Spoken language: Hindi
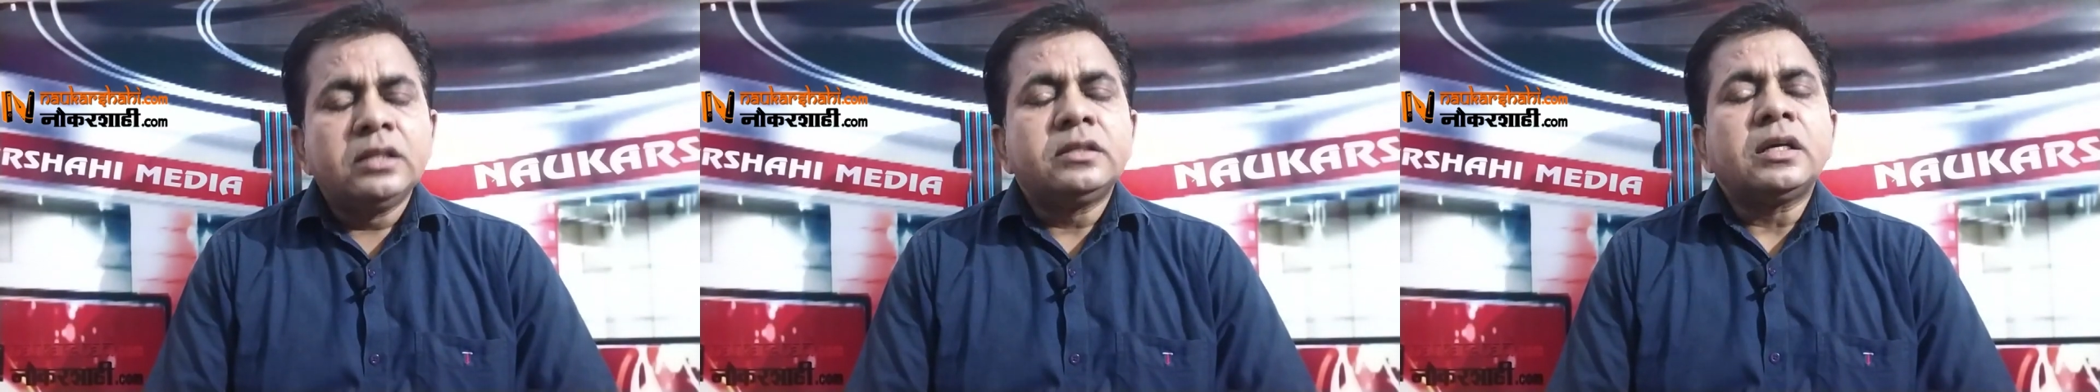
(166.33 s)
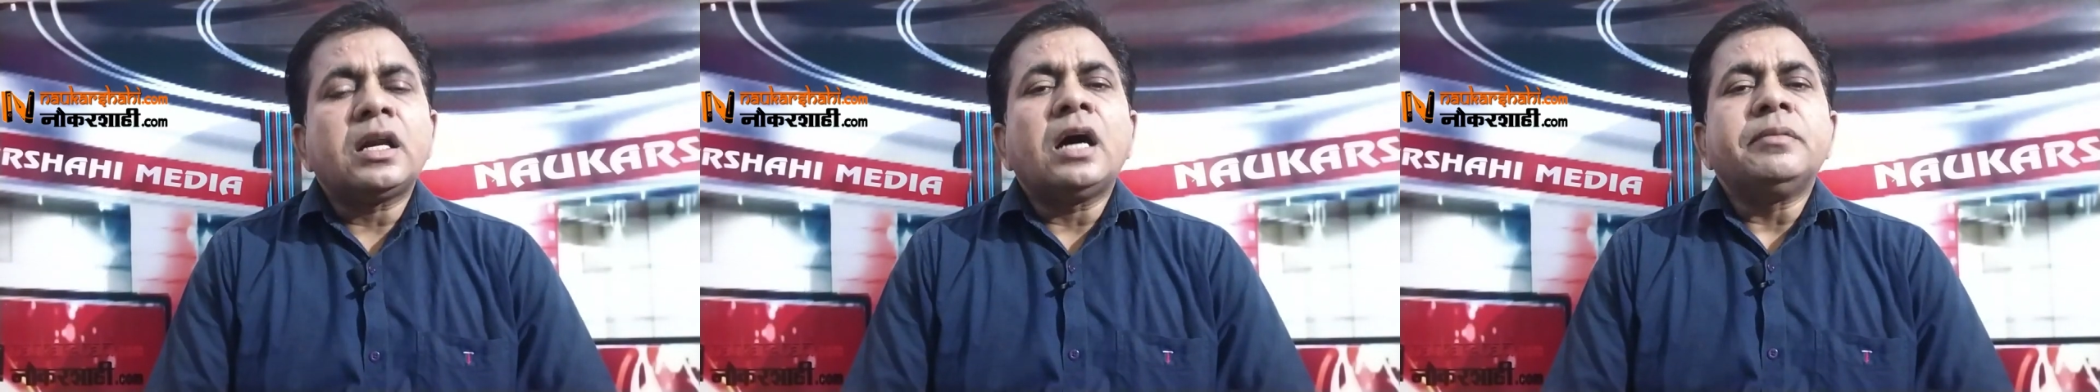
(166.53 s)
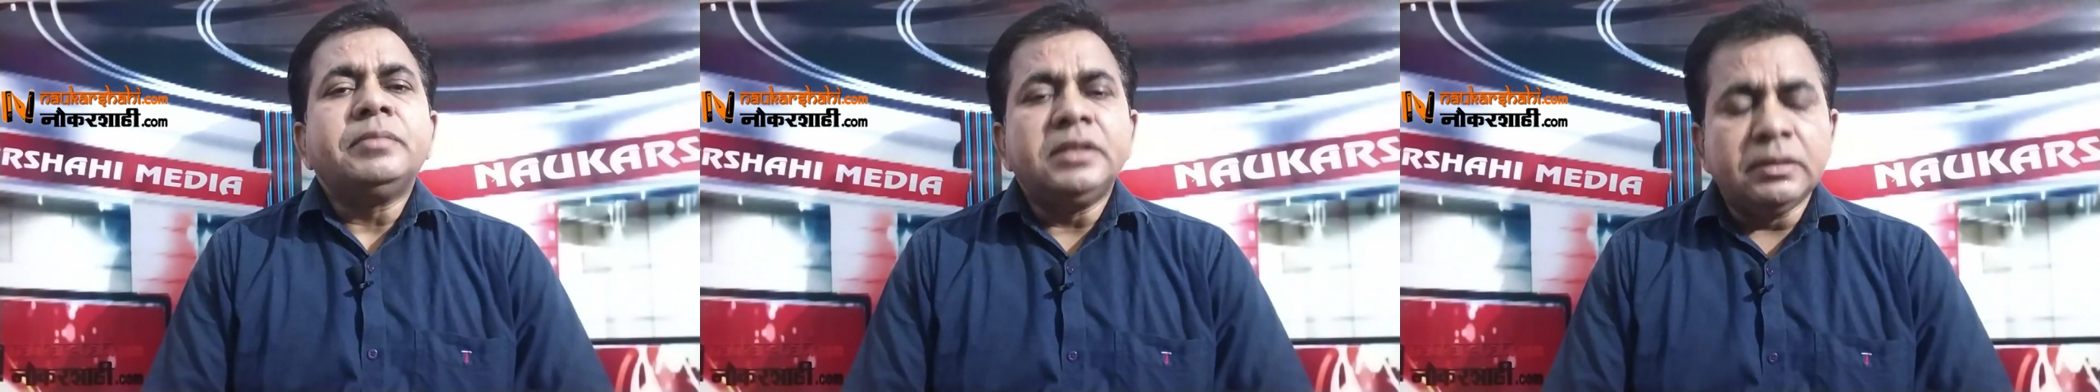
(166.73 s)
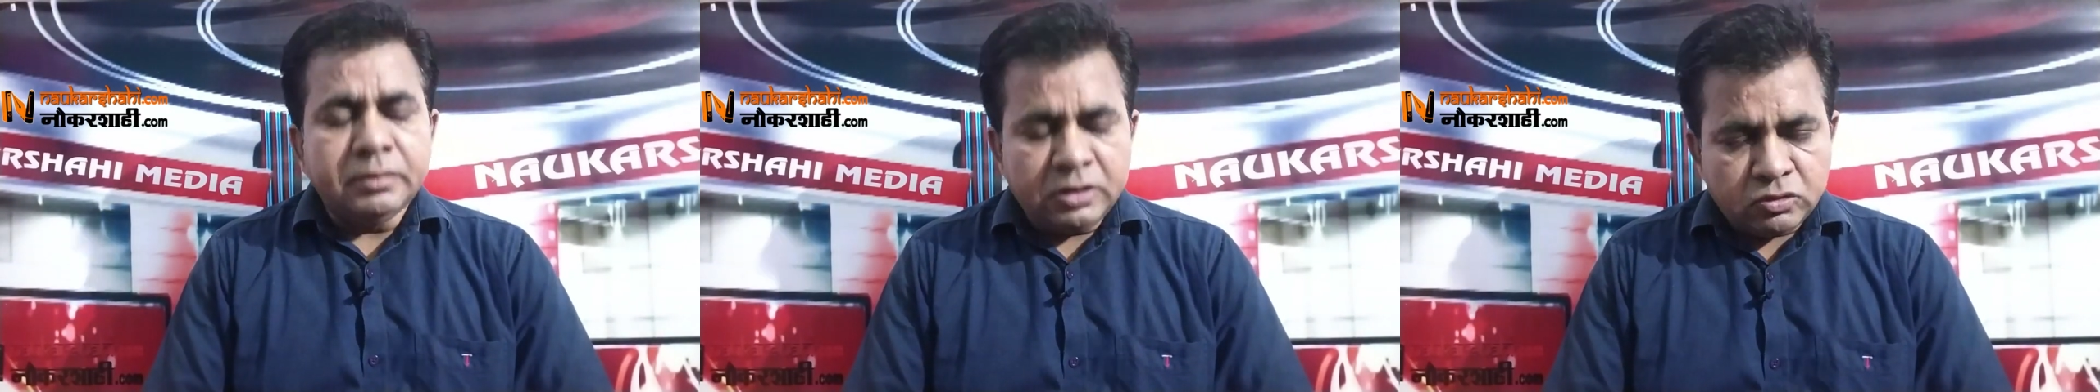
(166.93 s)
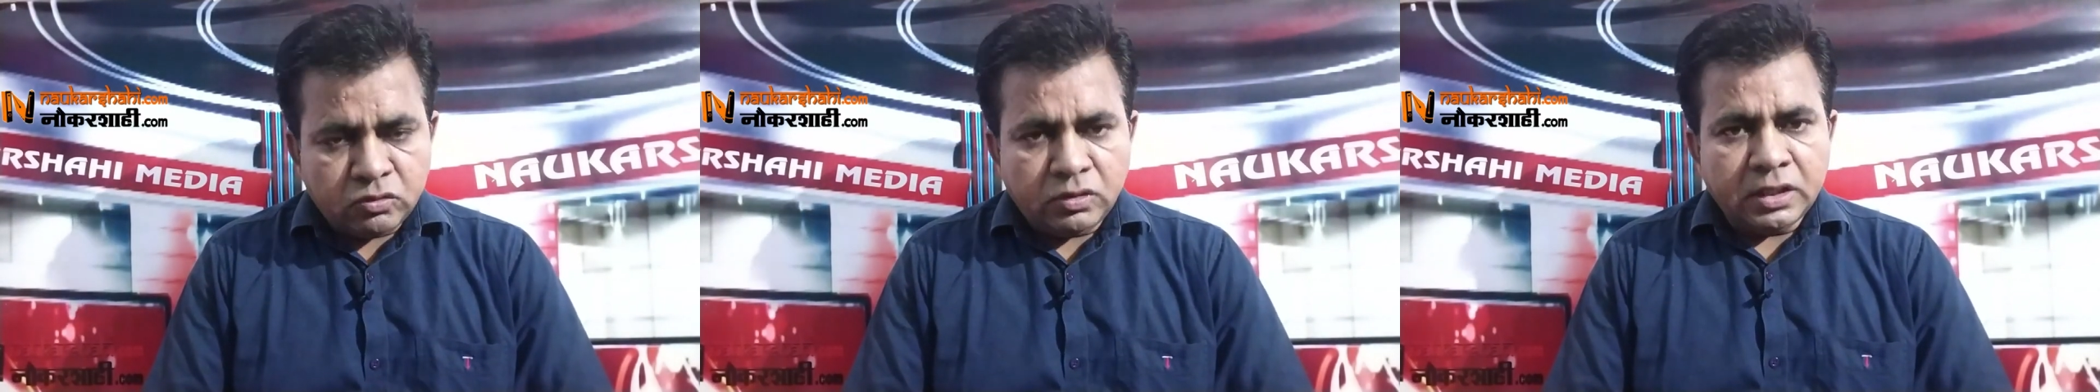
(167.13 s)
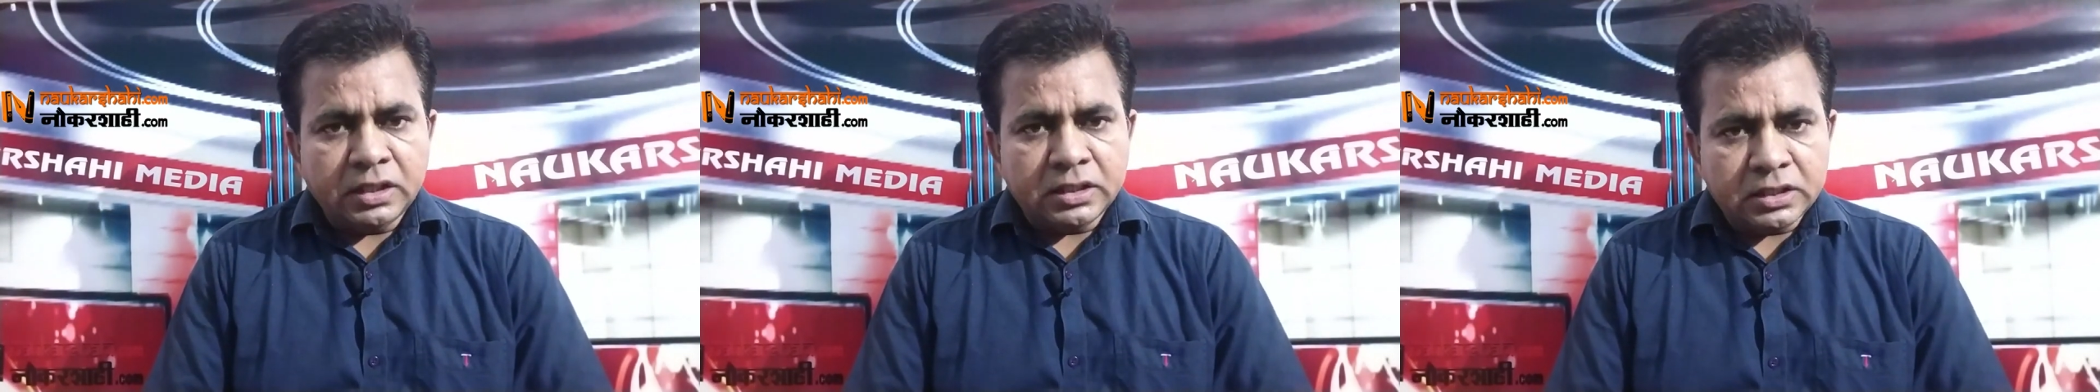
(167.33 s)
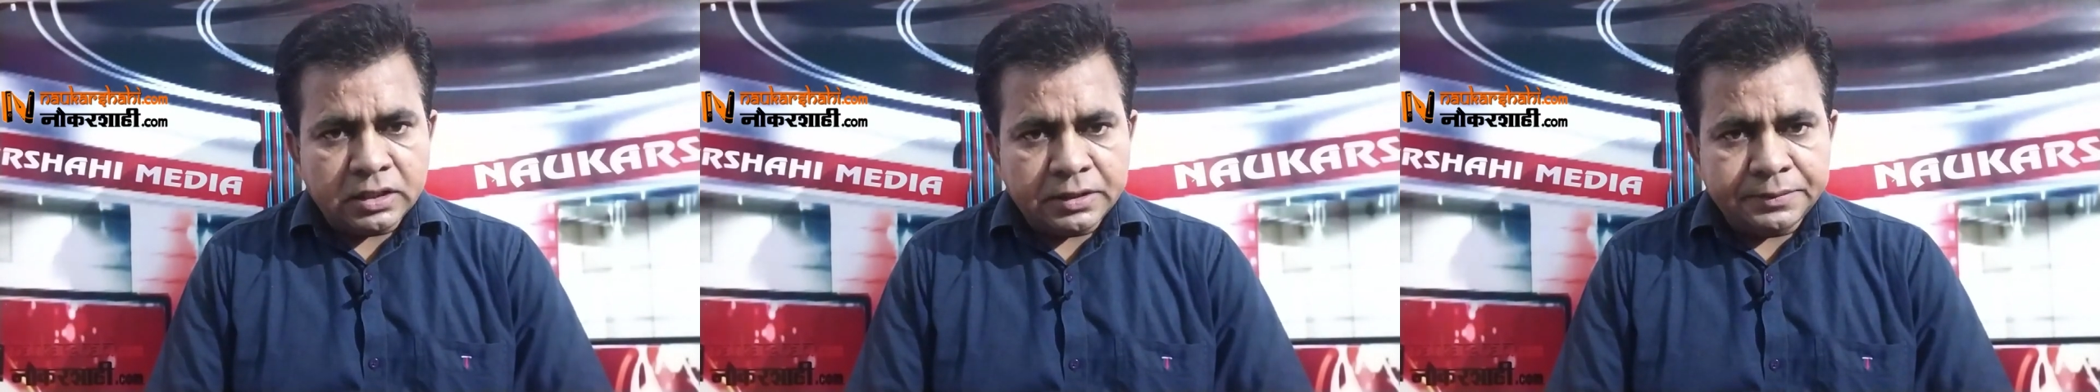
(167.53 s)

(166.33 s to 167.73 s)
जरा आप ये भी सुन लीजिए